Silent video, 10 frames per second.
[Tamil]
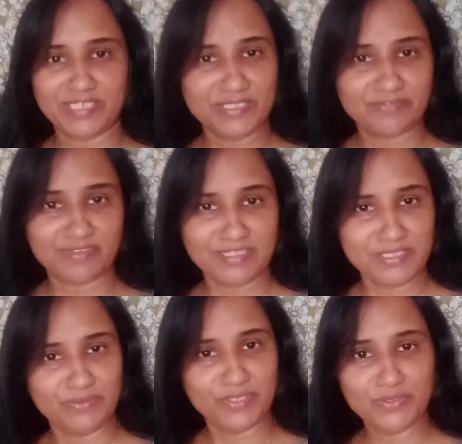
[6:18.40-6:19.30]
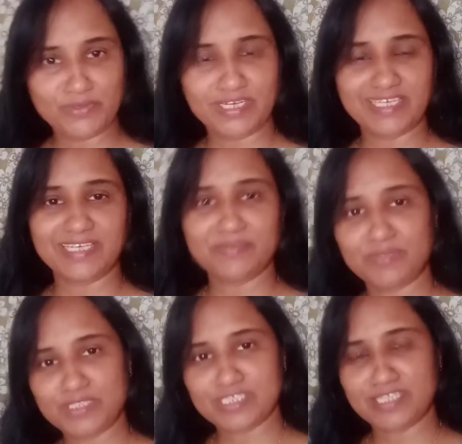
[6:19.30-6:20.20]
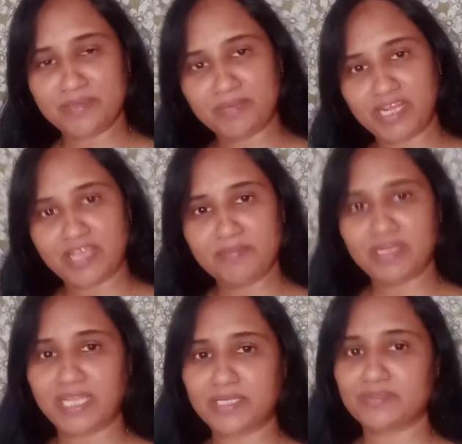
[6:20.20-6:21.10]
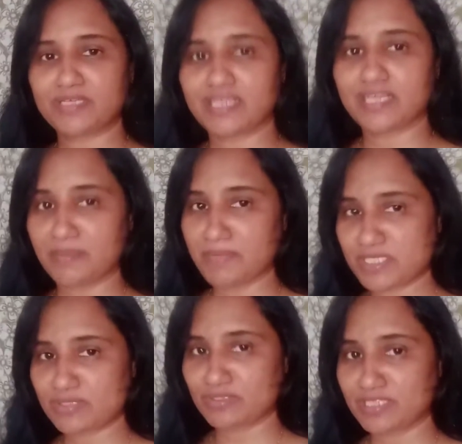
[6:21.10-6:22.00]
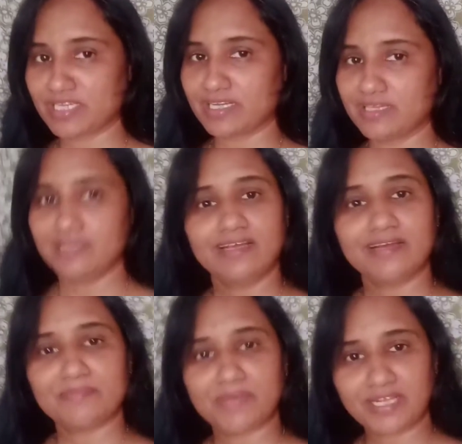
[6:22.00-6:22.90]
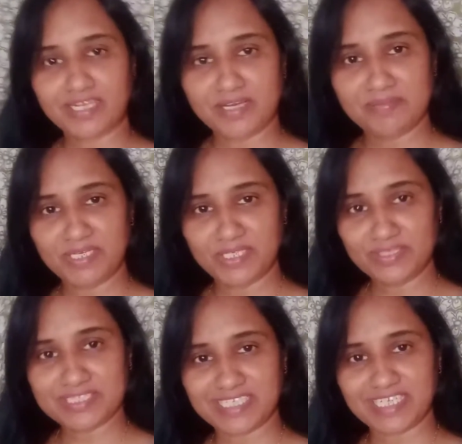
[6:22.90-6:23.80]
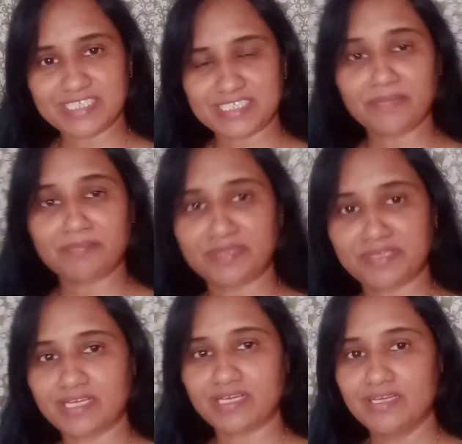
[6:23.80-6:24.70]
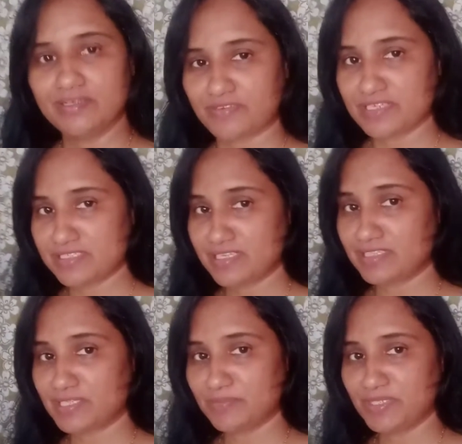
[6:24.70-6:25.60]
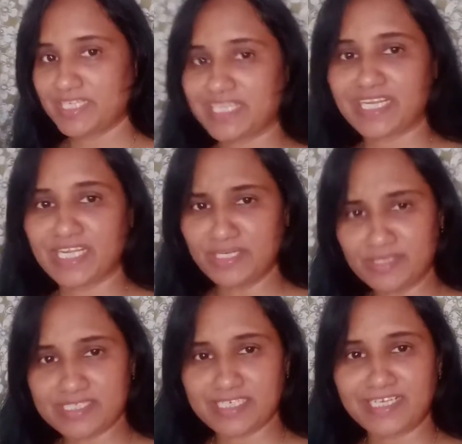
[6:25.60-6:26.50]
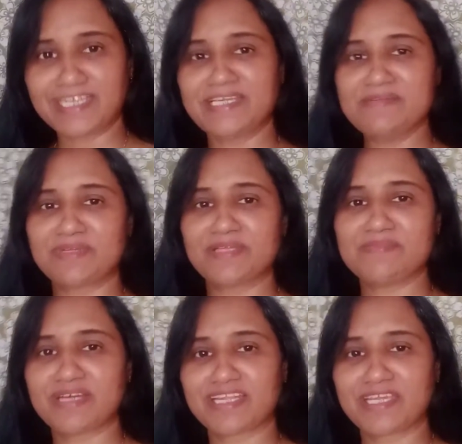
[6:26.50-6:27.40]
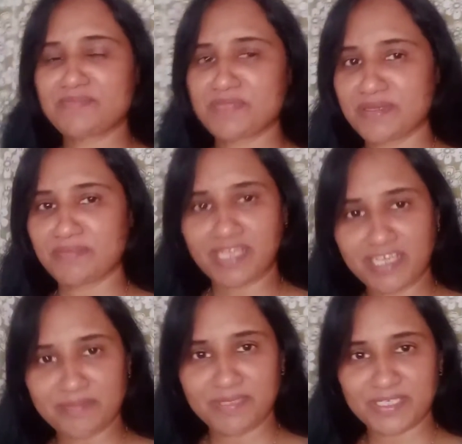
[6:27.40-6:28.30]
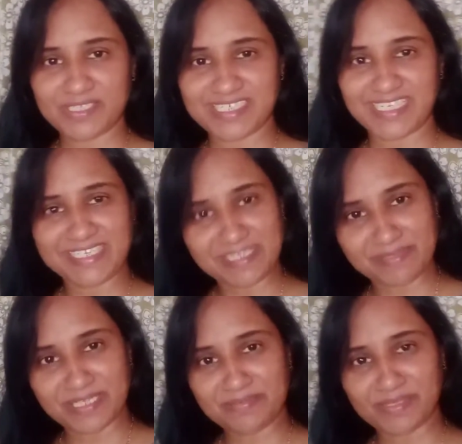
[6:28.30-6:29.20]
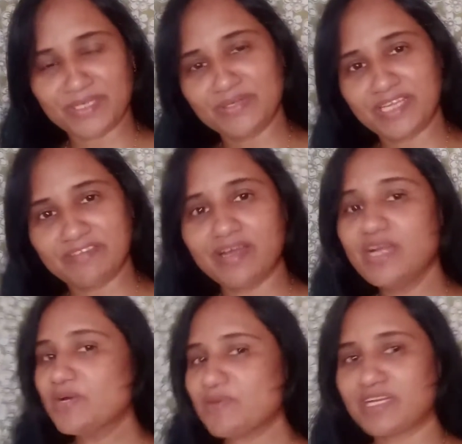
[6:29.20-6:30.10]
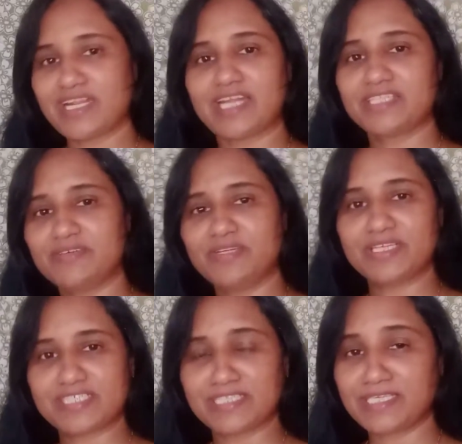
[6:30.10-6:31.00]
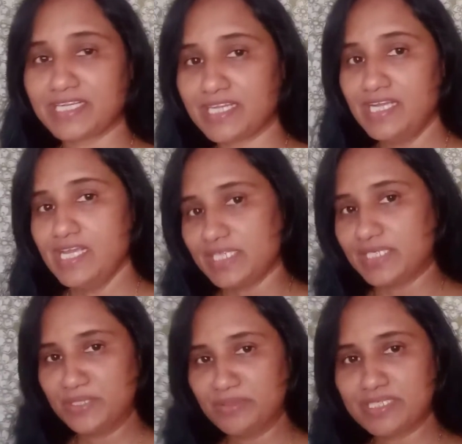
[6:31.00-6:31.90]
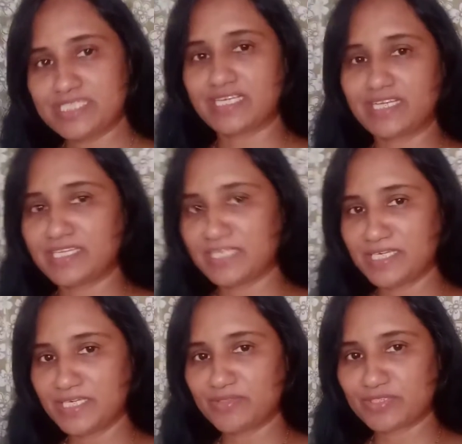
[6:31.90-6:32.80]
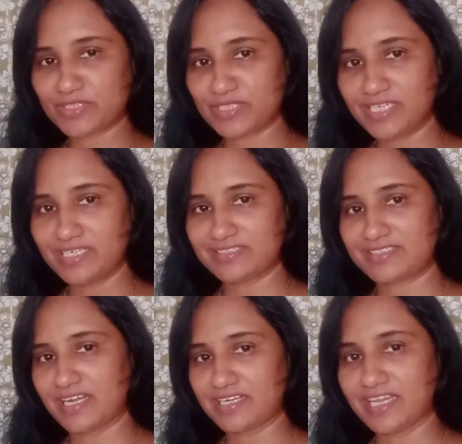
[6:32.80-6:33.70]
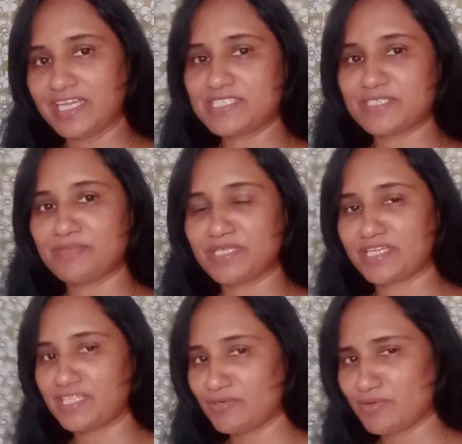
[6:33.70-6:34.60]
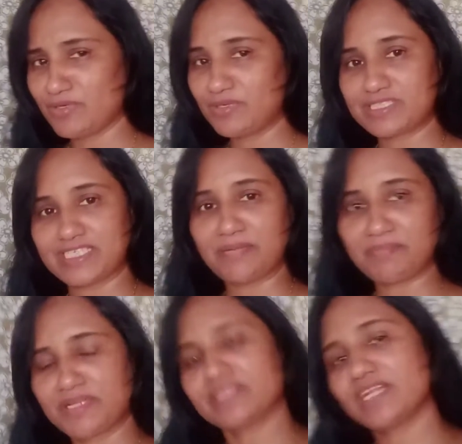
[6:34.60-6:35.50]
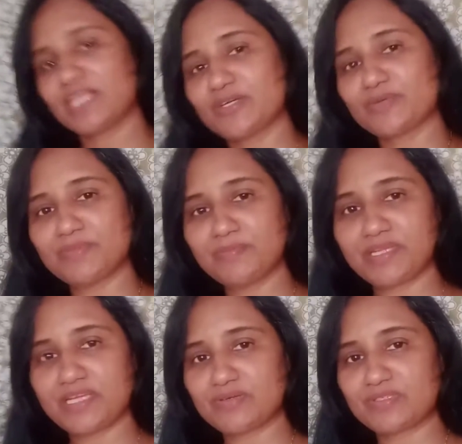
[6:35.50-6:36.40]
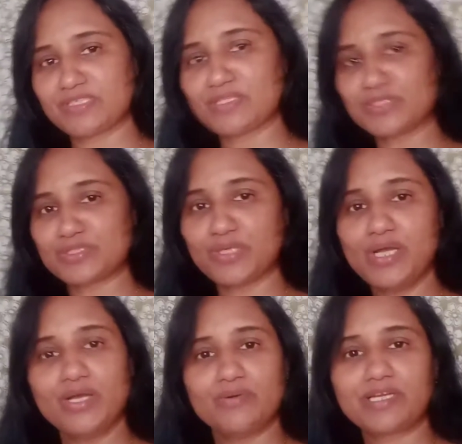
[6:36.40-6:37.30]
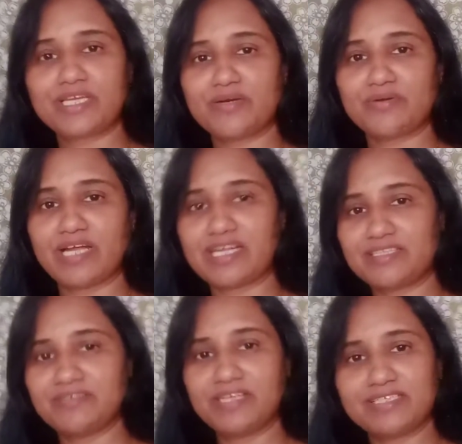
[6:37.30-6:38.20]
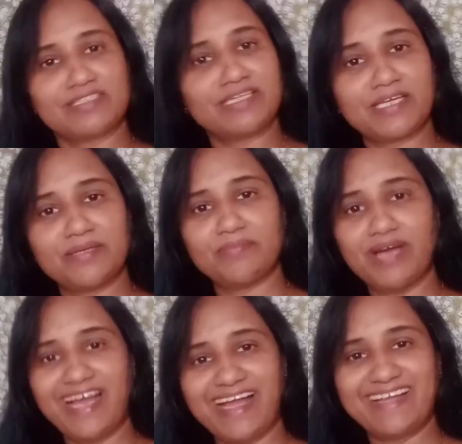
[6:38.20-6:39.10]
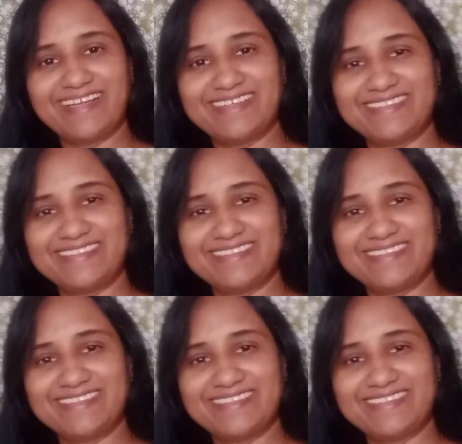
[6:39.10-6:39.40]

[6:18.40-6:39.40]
இந்த இந்த வீடியோ உங்களுக்கு பிடிச்சிருந்தா மறக்காமல் லைக் கொடுங்க கமெண்ட்ஸ் கொடுங்க மறக்காமல் என்னோடய சேனலை ஷேர் பண்ணுங்கள் ஃப்ரெண்ட்ஸ் நான் திரும்பியும் கேட்குறேன் என்னோடய சேனல் நீங்கள் இப்போ தான் பார்க்குறீங்க அப்படின்னா மறக்காமல் என்னோடய சேனலை சப்ஸ்கிரைப் பண்ணுங்கள் ஓகேவா உங்களை நான் அடுத்த வீடியோவில் சந்திக்கிறேன் என்னோடய சேனல் இரண்டாவது வருஷத்தை ஸ்டார்ட் ஆயிடுச்சு அப்படிங்கிறத உங்களோட ஷேர் பண்ணுறதுனால் எனக்கு ரொம்ப பெரிய ஒரு சந்தோஷம் ஓகே நான் உங்களை அடுத்த வீடியோவில் சந்திக்கிறேன் பாய்